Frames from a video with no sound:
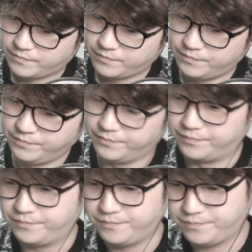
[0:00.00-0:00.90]
음.
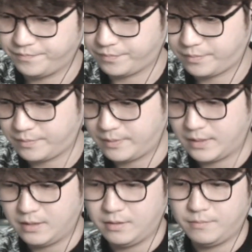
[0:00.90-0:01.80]

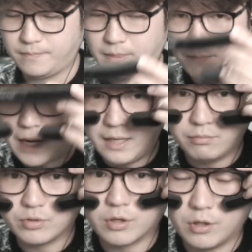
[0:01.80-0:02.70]

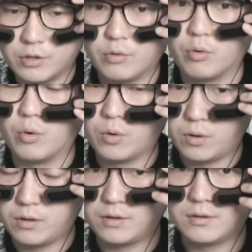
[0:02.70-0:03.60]
바이브 저거 요거.
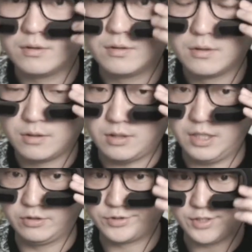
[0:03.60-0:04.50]
아
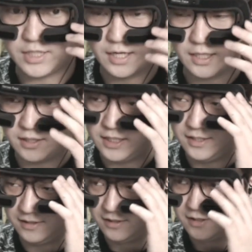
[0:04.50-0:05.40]
이거 쓰니까 약간
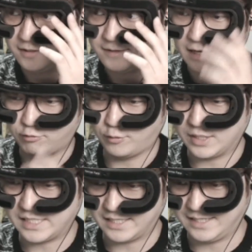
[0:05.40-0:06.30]
닌 나루토
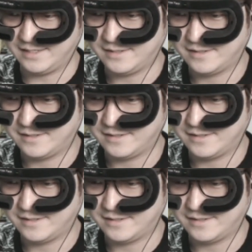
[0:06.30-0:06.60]
같지 않아요?